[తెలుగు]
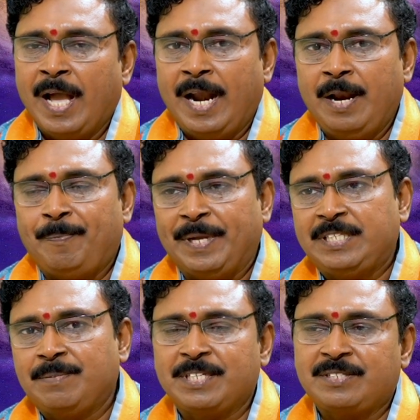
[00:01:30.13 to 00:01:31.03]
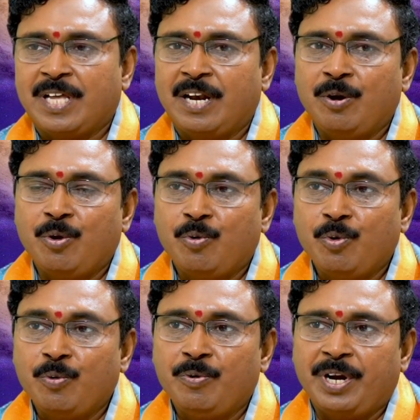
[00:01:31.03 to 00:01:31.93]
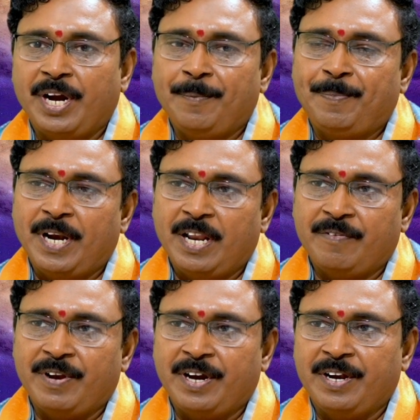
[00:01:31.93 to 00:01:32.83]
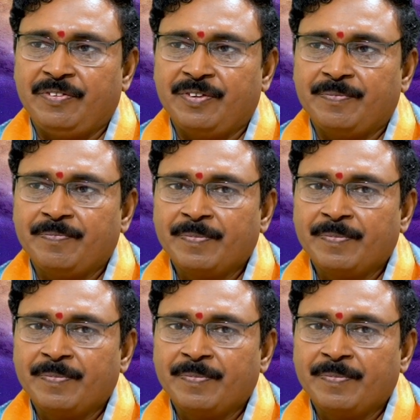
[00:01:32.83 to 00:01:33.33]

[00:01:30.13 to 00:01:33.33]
అలానే పంచమ స్థానంలో గురువు ఉంటాడు ఏప్రిల్ ఇరవై రెండు నుంచి